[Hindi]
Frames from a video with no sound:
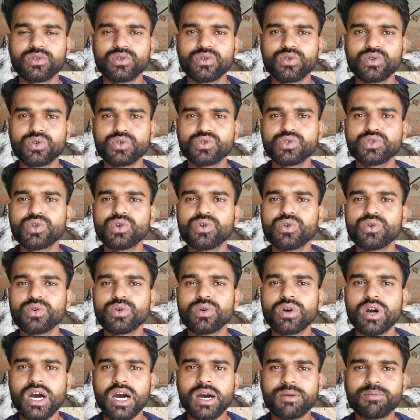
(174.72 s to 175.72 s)
तो दोस्तों
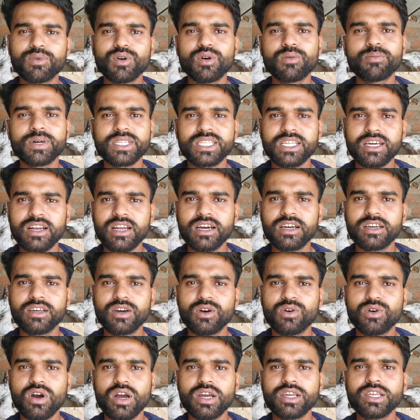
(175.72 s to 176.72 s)
आपको पता लग गया
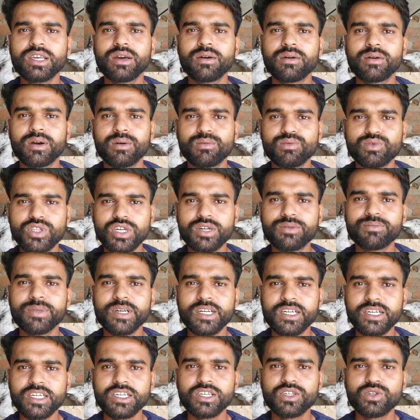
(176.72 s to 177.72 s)
होगा कि कबूतर
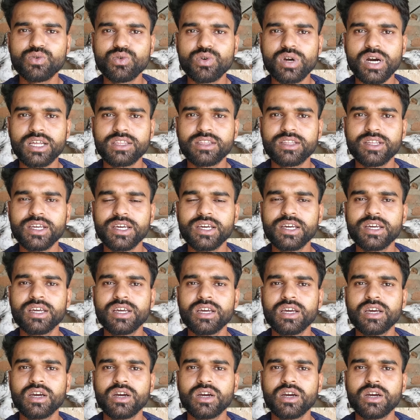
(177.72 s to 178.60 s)
मिट्टी क्यों खाते हैं